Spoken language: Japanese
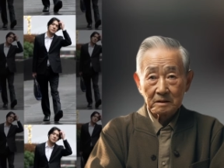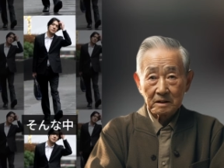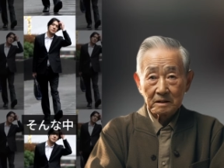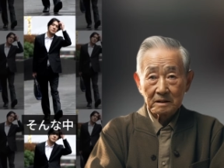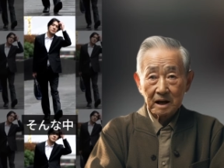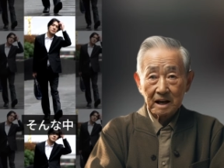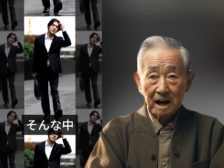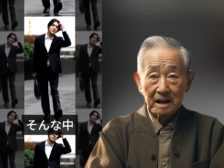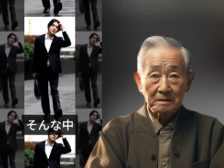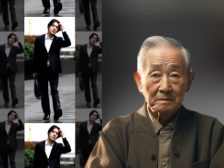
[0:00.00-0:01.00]
そんな
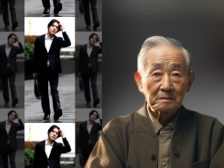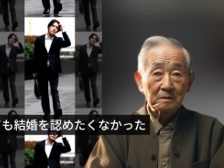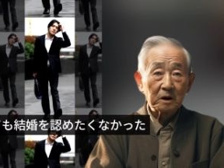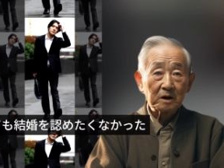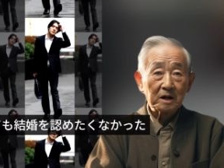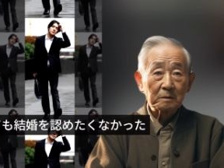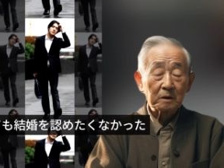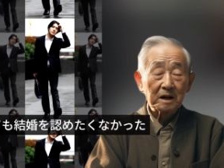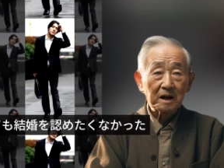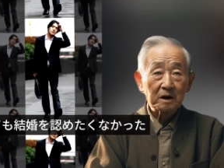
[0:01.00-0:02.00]
中、どうして
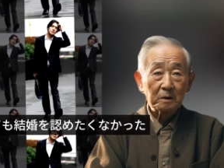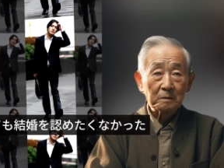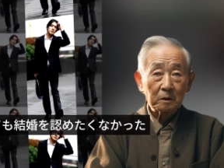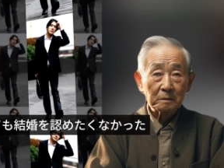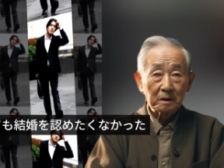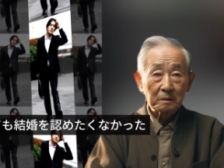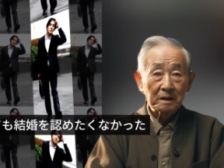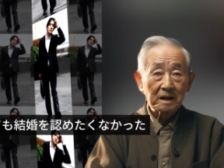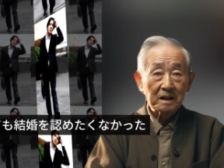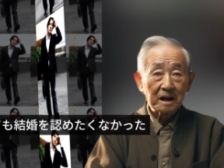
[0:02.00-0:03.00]
も結婚を認め
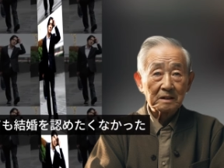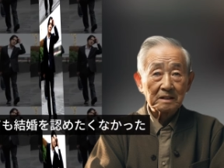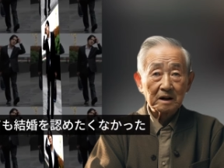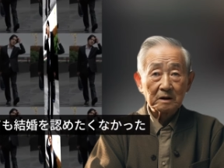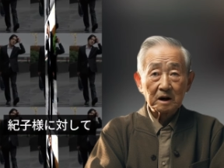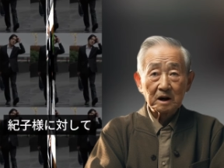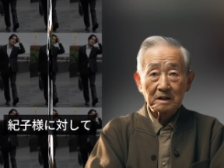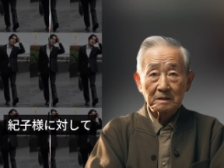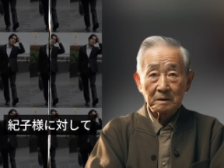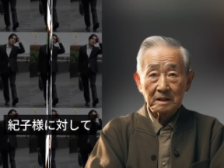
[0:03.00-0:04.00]
たくなかった紀子
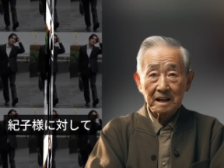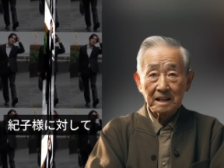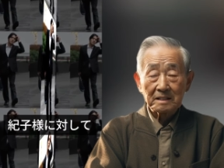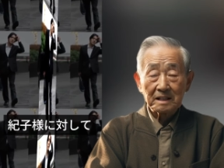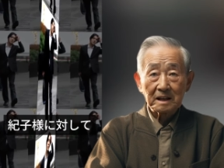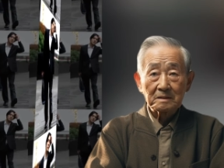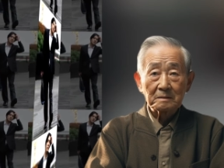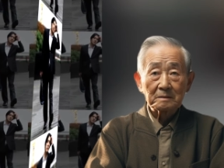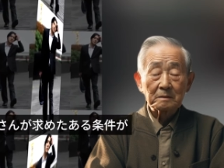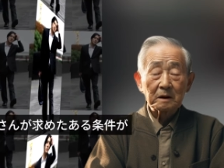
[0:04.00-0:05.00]
様に対して、
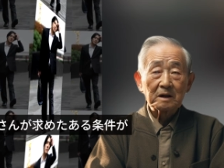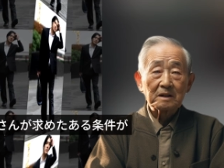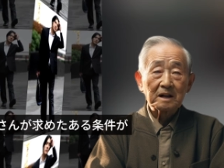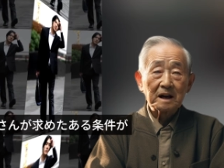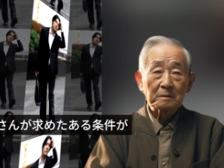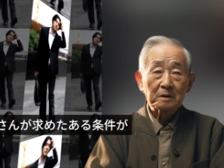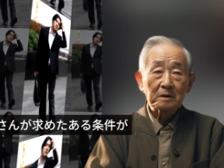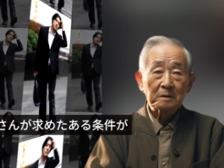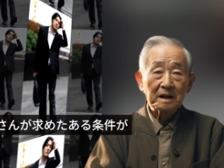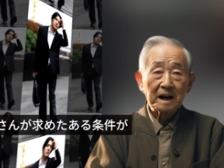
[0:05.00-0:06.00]
眞子さんが
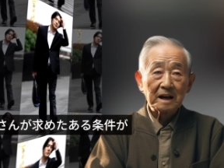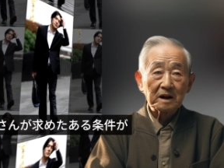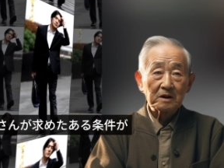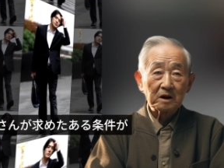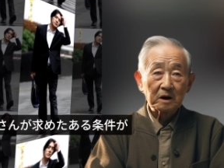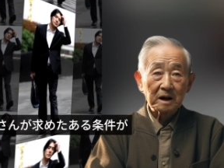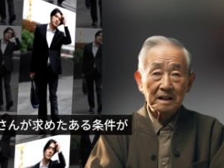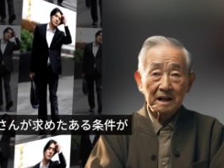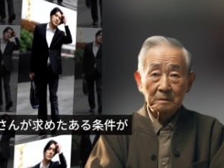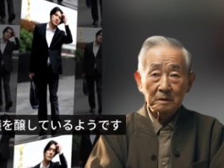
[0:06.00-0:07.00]
求めたある条
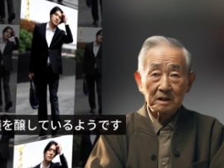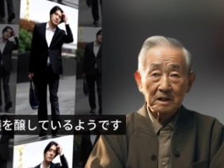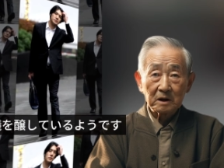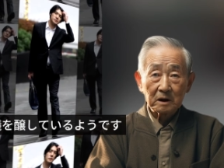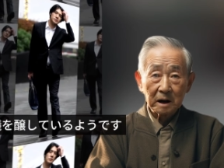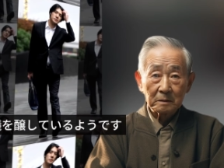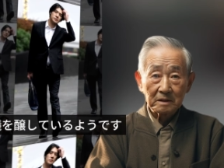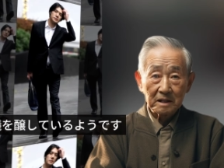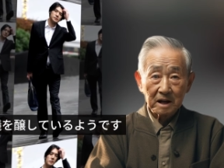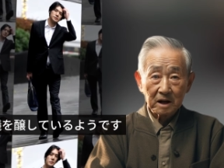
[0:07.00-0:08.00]
件が物議を醸
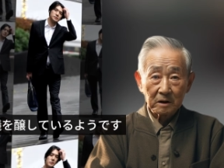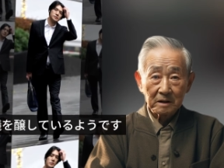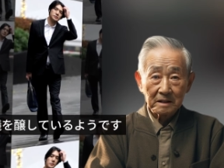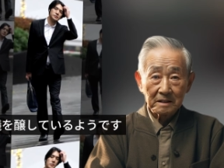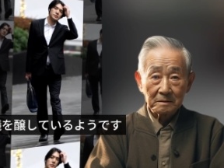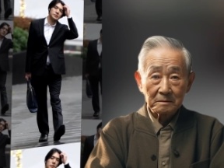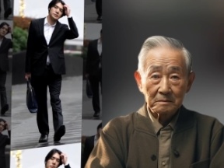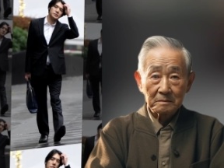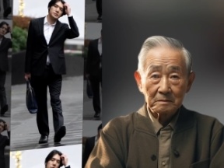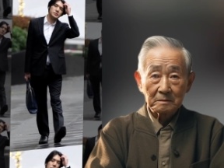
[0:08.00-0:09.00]
しているようです。
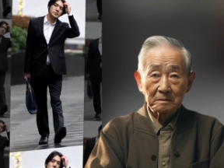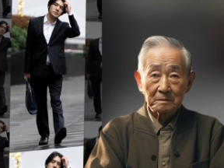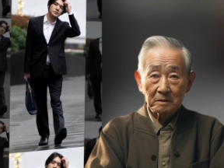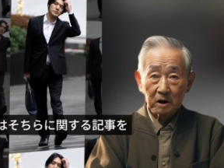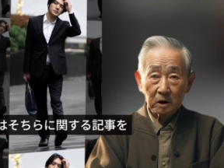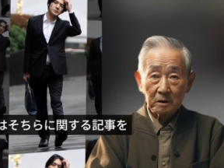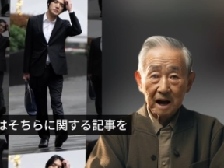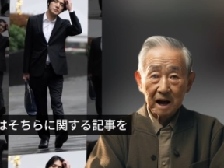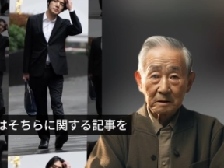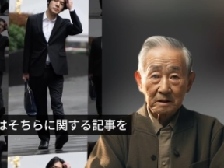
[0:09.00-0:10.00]
今
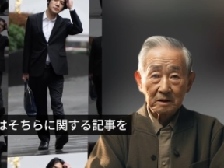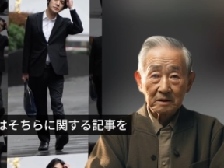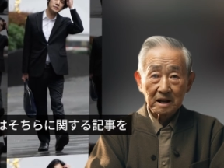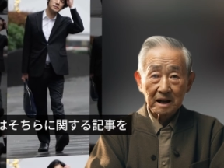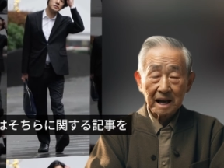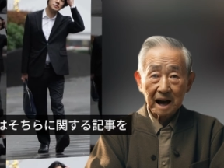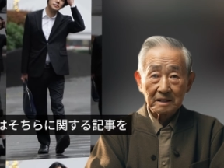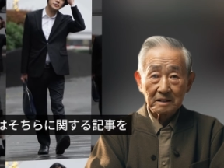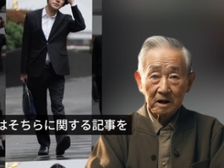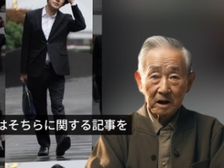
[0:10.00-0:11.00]
回はそちらに
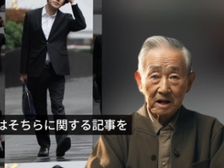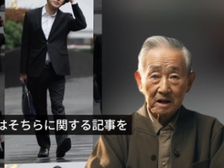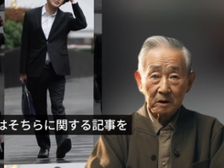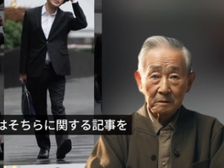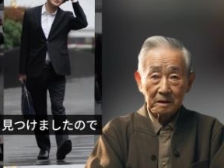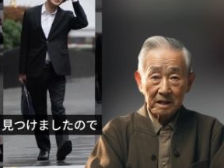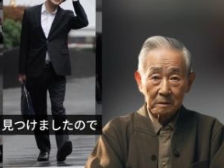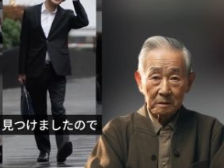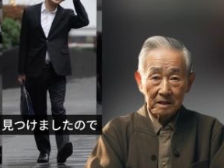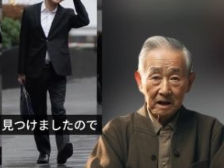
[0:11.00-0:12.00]
関する記事を見つ
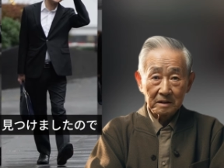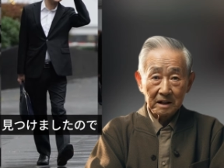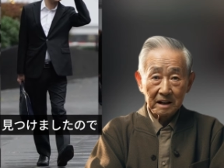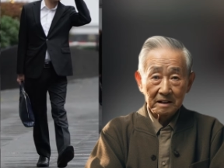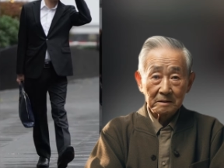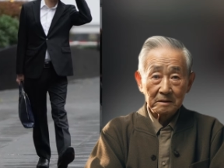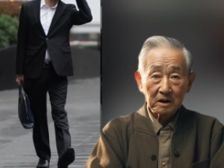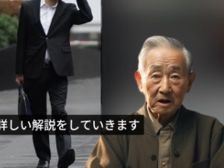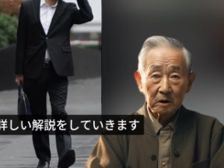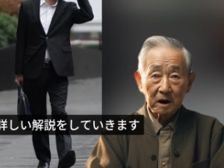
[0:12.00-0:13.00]
けましたので、
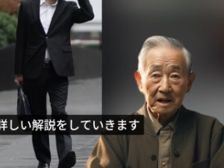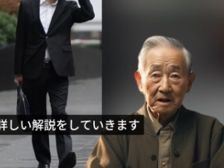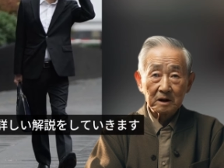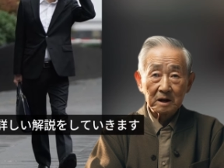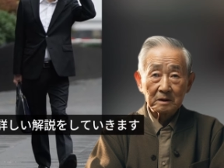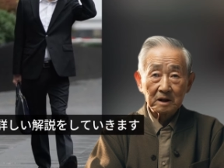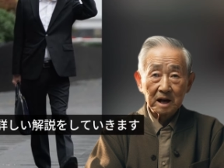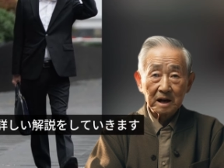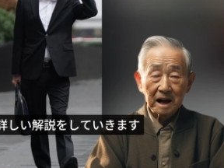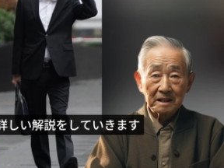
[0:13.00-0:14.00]
紹介と詳
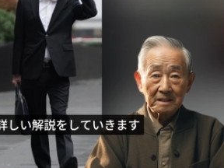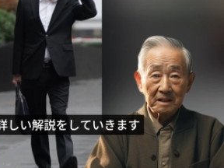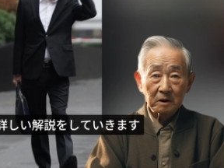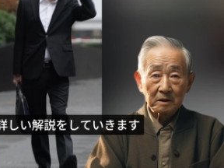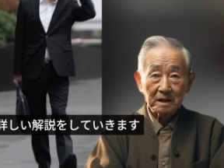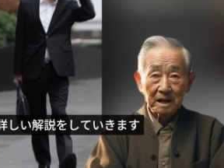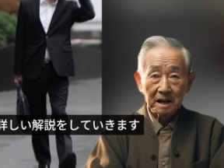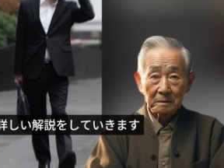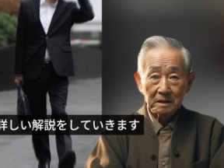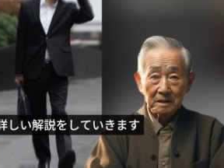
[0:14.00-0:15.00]
しい解説をしてい
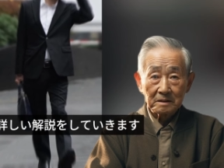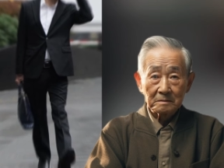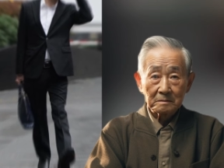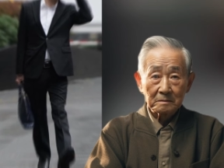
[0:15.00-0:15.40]
きます。